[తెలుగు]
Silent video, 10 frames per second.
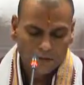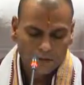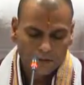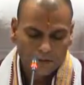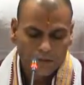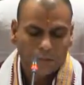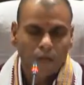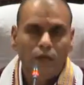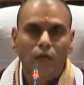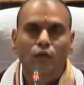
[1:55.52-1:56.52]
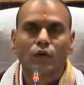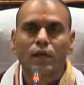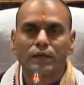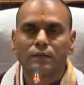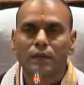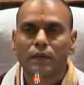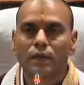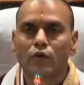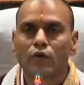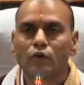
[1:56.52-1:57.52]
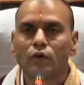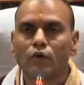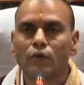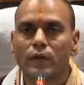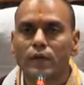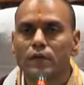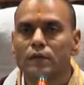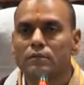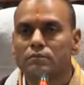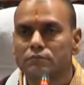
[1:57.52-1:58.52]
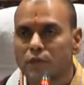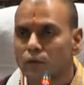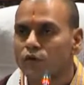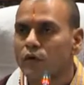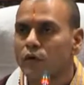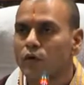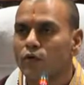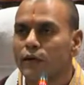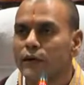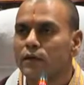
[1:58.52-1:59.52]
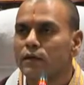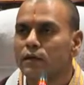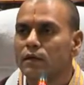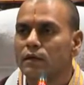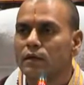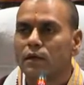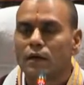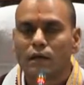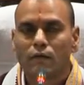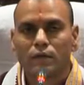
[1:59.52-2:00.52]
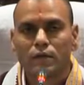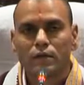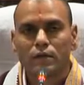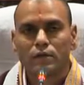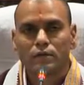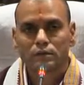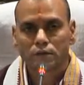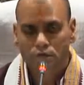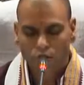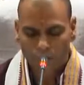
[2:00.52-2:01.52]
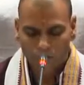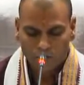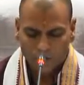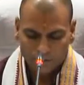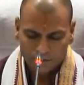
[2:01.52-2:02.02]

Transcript: సెప్టెంబర్ నెల కూడా అంటే సెప్టెంబర్లో కొన్ని రోజులు మనకి బ్రహ్మోత్సవాలు కూడా ఉంటాయి అవన్నీ దృష్టిలో పెట్టుకొని